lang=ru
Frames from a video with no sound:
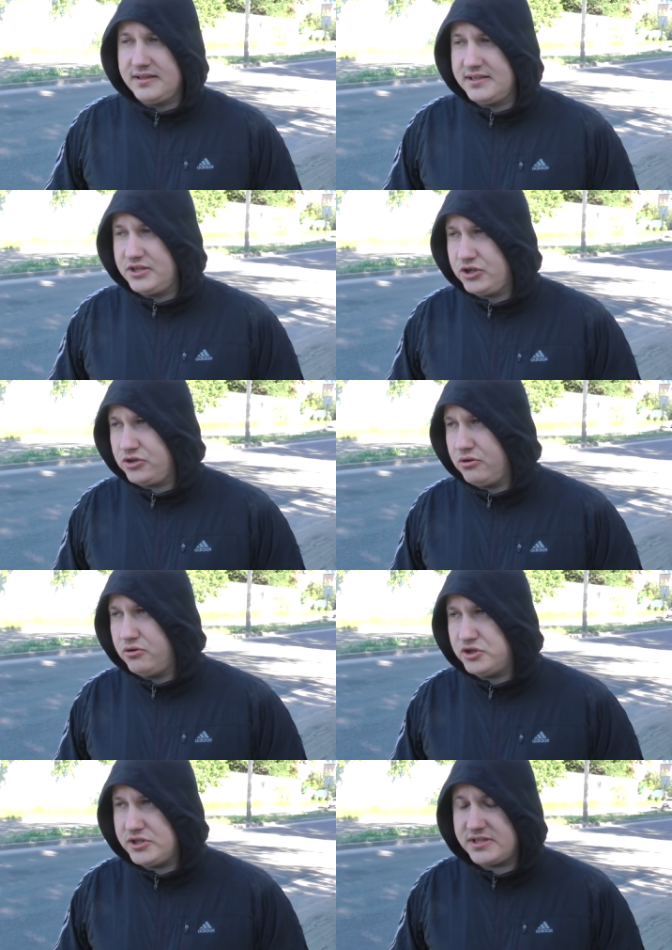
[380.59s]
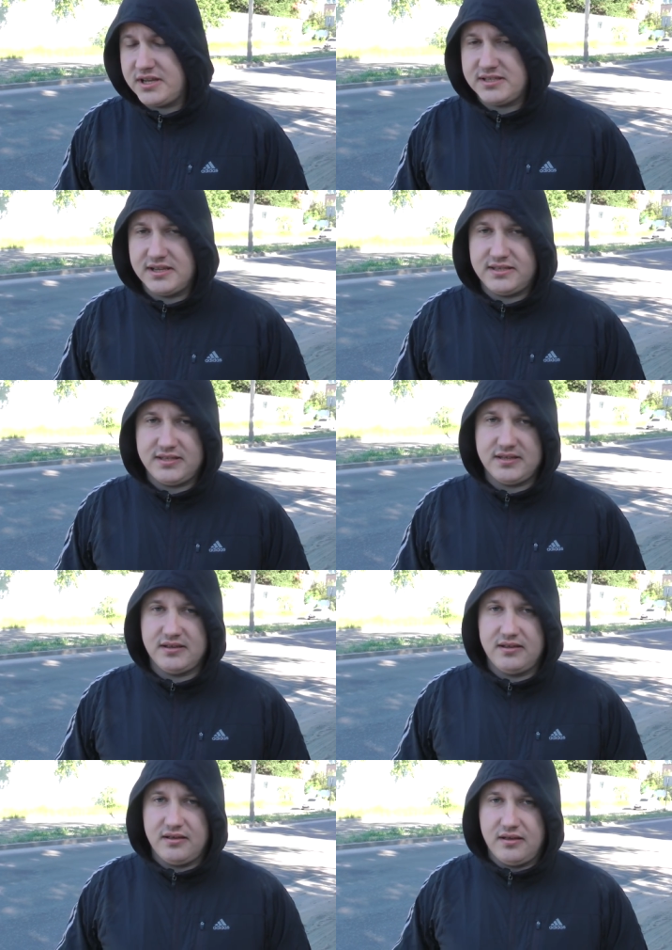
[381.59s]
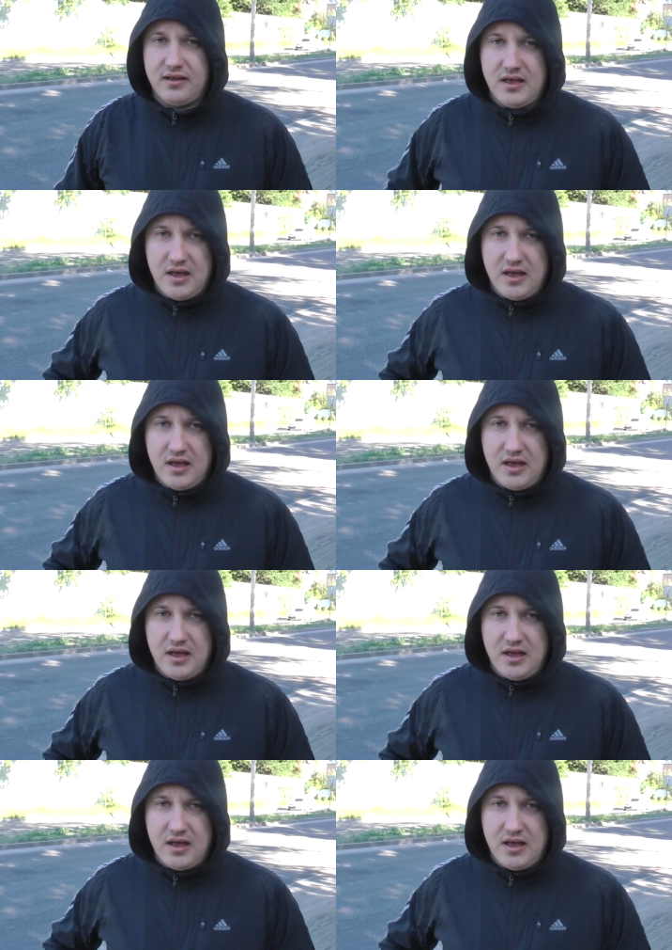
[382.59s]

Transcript: Значит, что хочется сказать э,